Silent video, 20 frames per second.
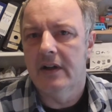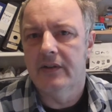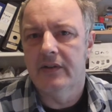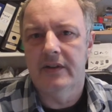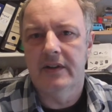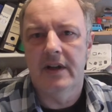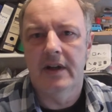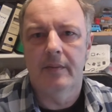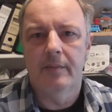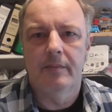
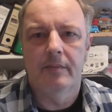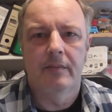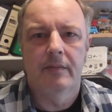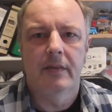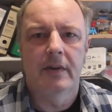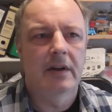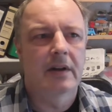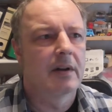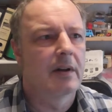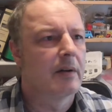Also die haben,
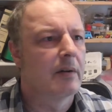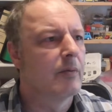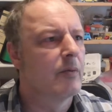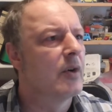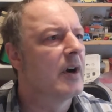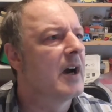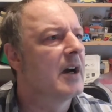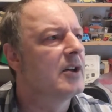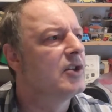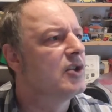ich glaube,
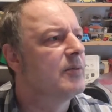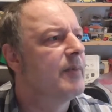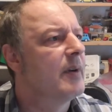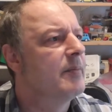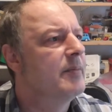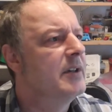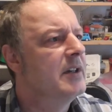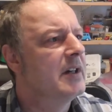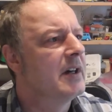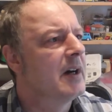orange
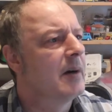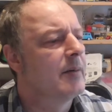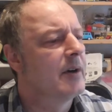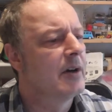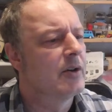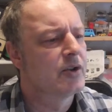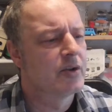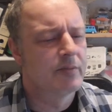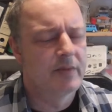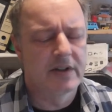Papiere habe
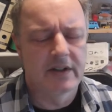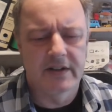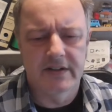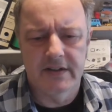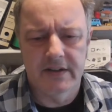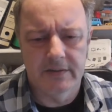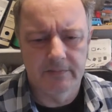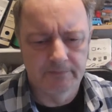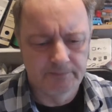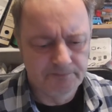ich auch schon mal
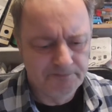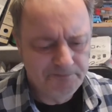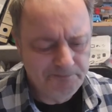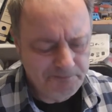gesehen.